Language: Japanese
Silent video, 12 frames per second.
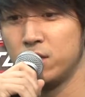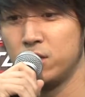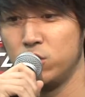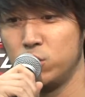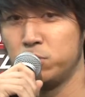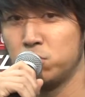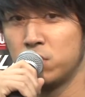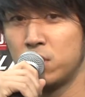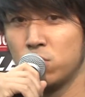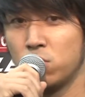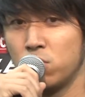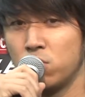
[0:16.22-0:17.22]
自分はあ
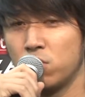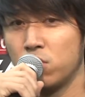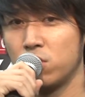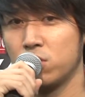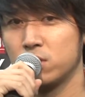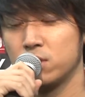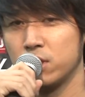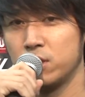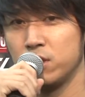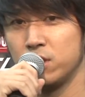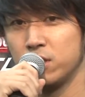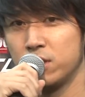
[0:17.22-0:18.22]
の最
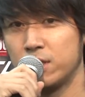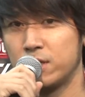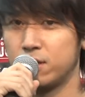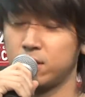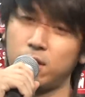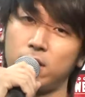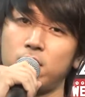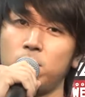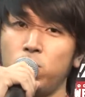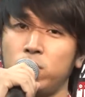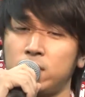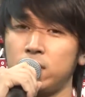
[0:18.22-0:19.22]
近結果
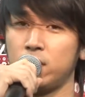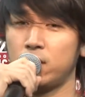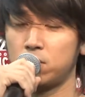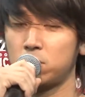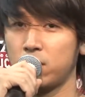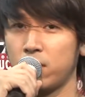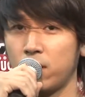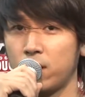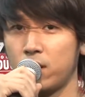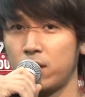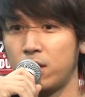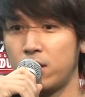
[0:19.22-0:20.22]
も出せてなくて、
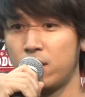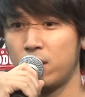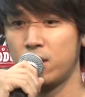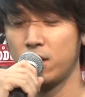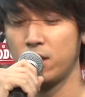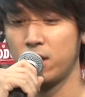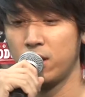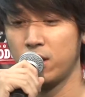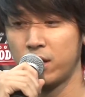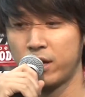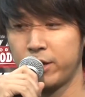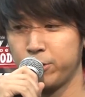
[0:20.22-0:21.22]
えー、
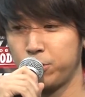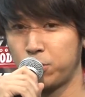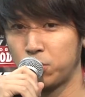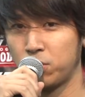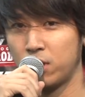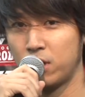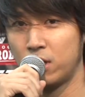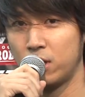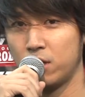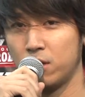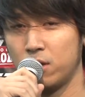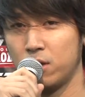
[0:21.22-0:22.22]
歯がゆいこと
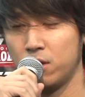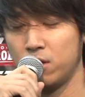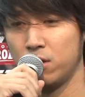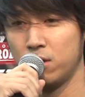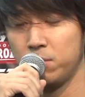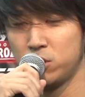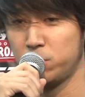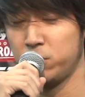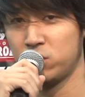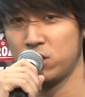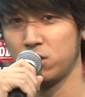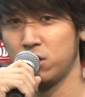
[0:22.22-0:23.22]
が、えー、めちゃめ
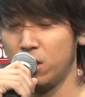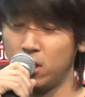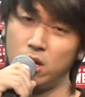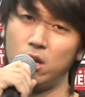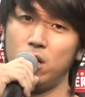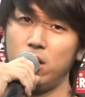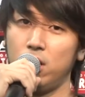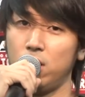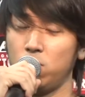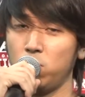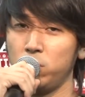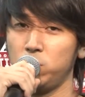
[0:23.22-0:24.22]
ちゃ、えー、
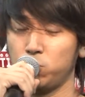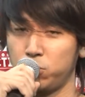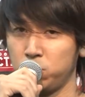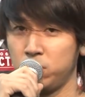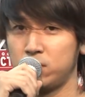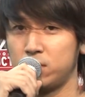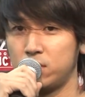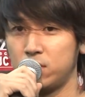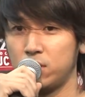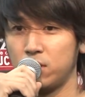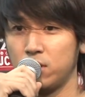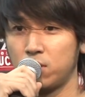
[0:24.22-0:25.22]
多い状況です。
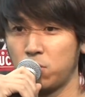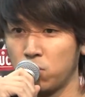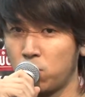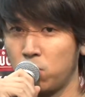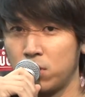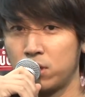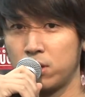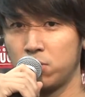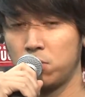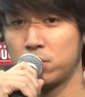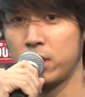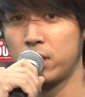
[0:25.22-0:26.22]
えー、この後楽園
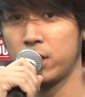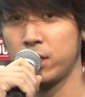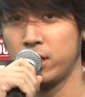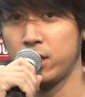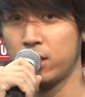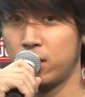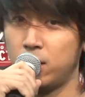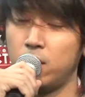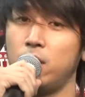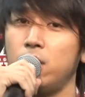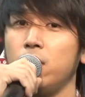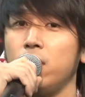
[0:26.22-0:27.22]
ホール大会で、
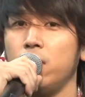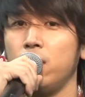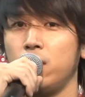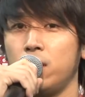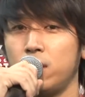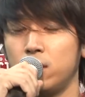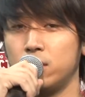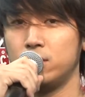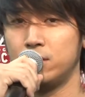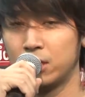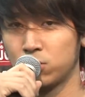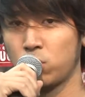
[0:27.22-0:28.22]
えー、
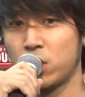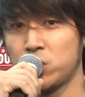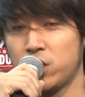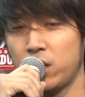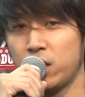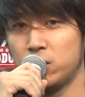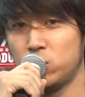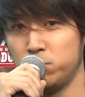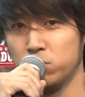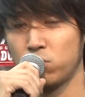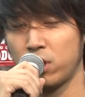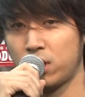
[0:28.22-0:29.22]
何とかして自
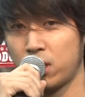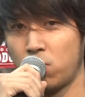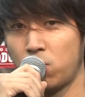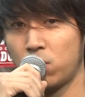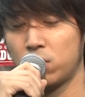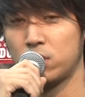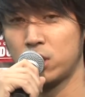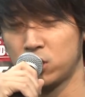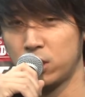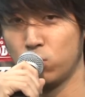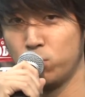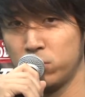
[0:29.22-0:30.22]
分の結果を出した
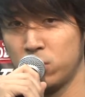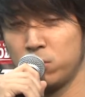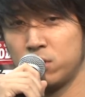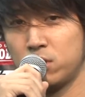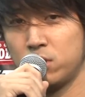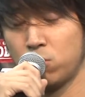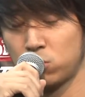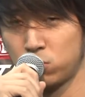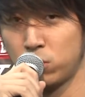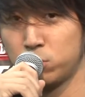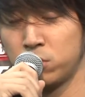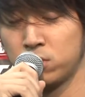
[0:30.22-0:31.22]
いと思っています。よろしくお
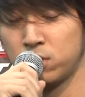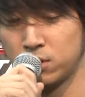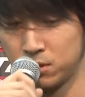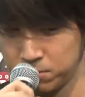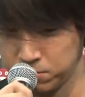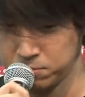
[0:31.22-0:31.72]
願いします。